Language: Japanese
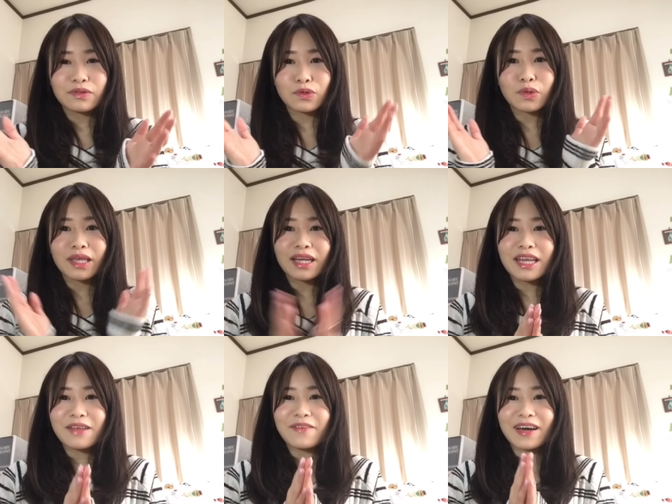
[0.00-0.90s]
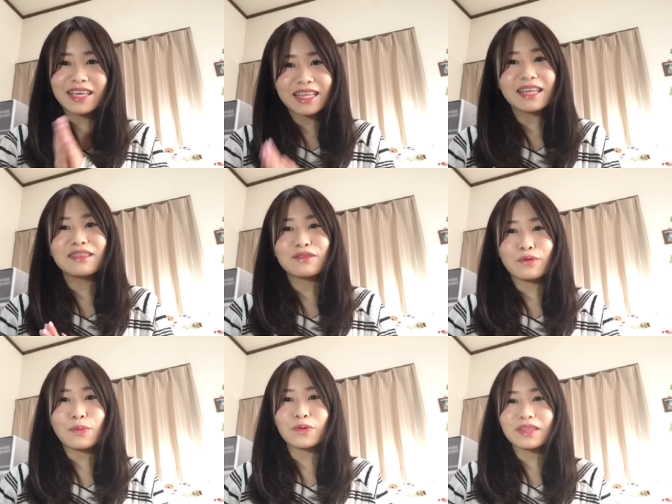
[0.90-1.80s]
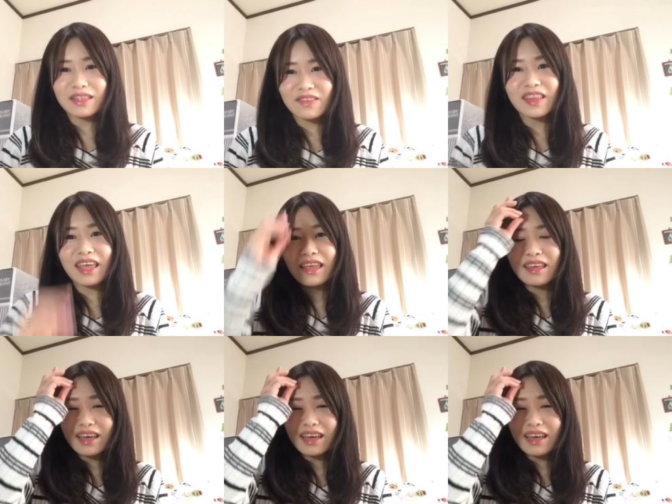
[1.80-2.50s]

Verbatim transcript: 届けられればいいなと思ったので、